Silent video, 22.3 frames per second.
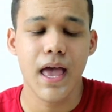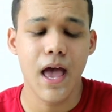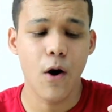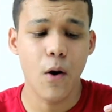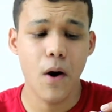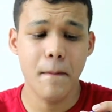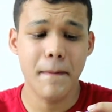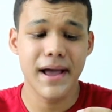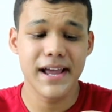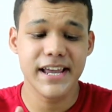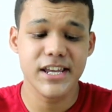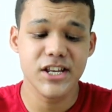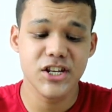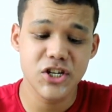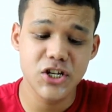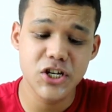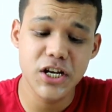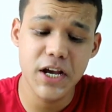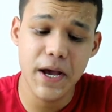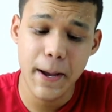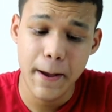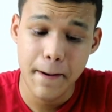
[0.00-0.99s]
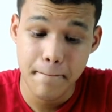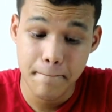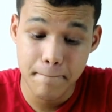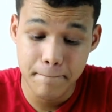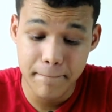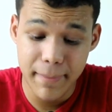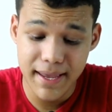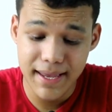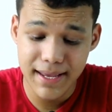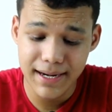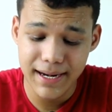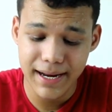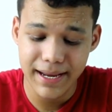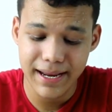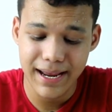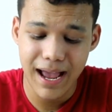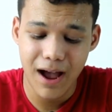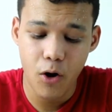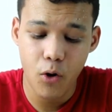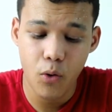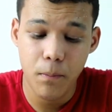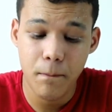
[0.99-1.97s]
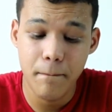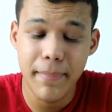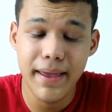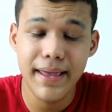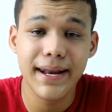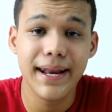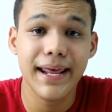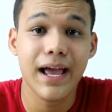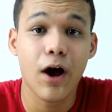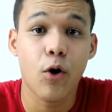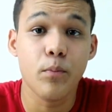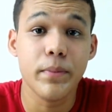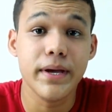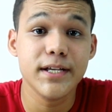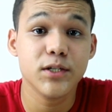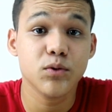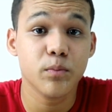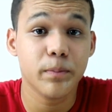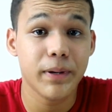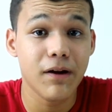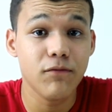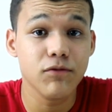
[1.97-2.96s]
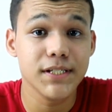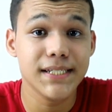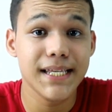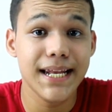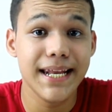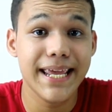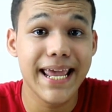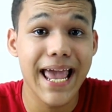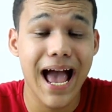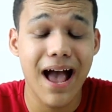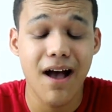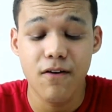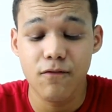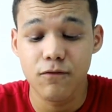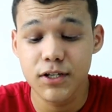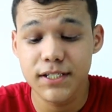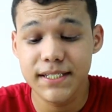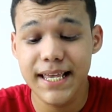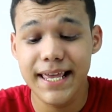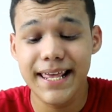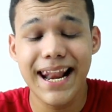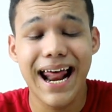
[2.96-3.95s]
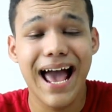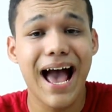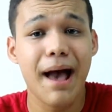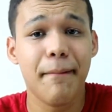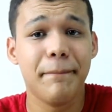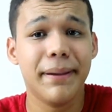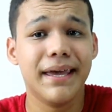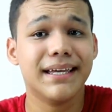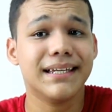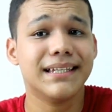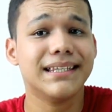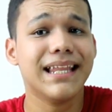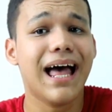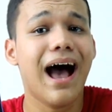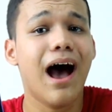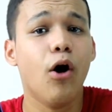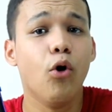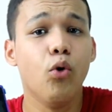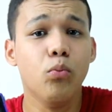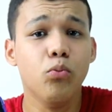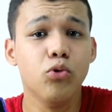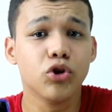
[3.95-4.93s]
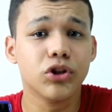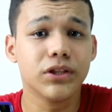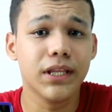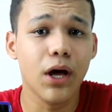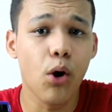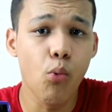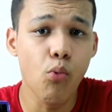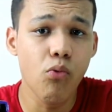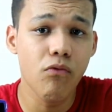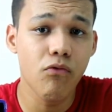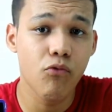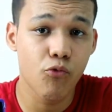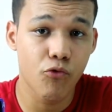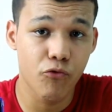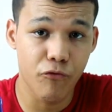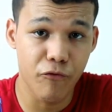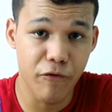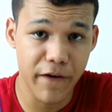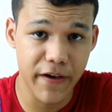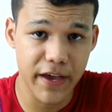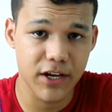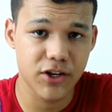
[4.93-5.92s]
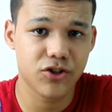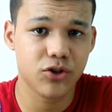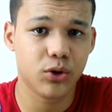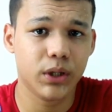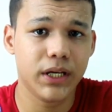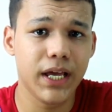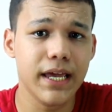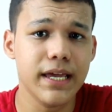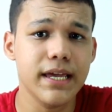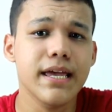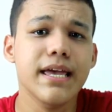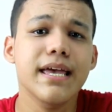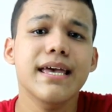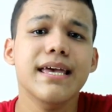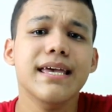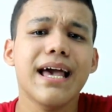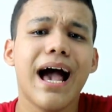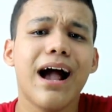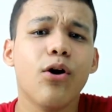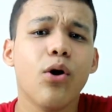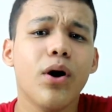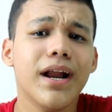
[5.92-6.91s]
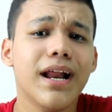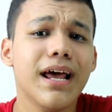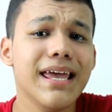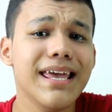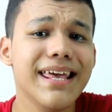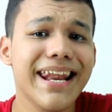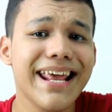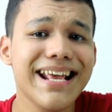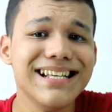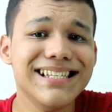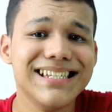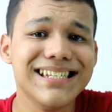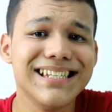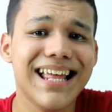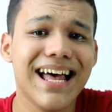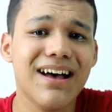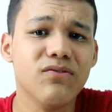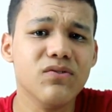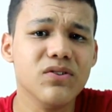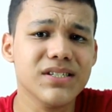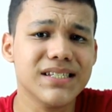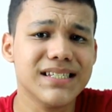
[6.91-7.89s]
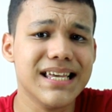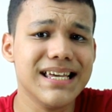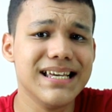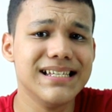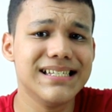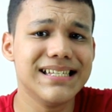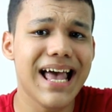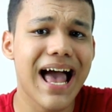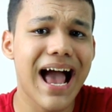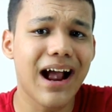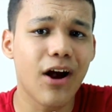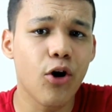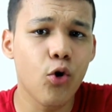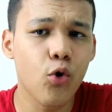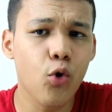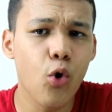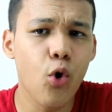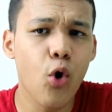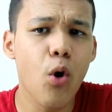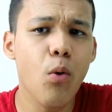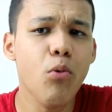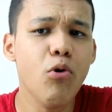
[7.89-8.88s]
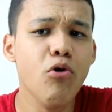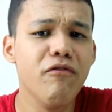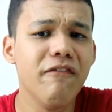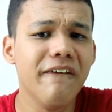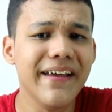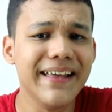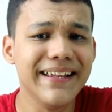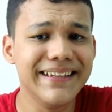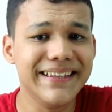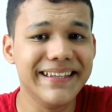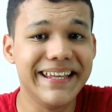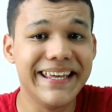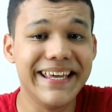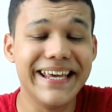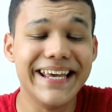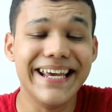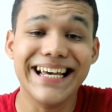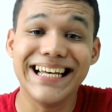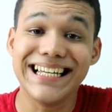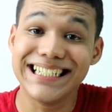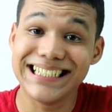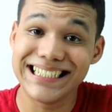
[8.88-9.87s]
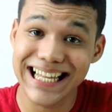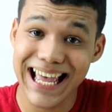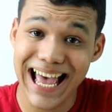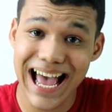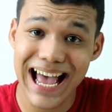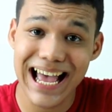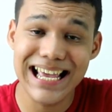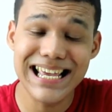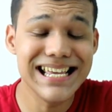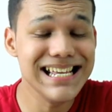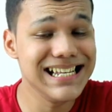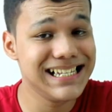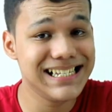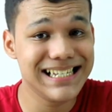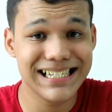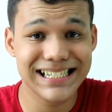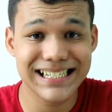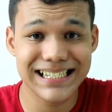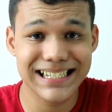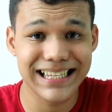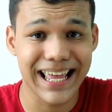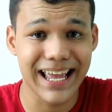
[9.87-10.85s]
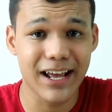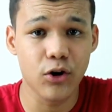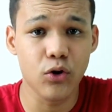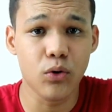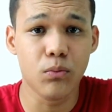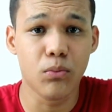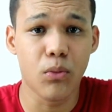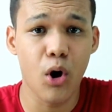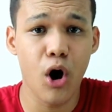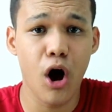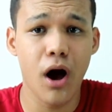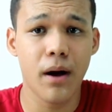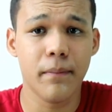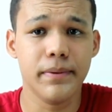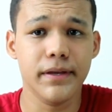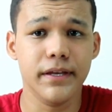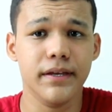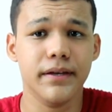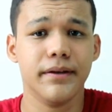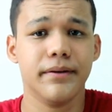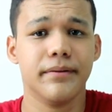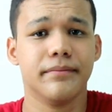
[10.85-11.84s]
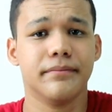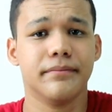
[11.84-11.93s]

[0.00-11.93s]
é uma maquininha bem legal, bem legal mesmo. Para você ligar, você irá apertar o botão verde, ok? Agora irei ensinar vocês a como vender na Estelo Mob.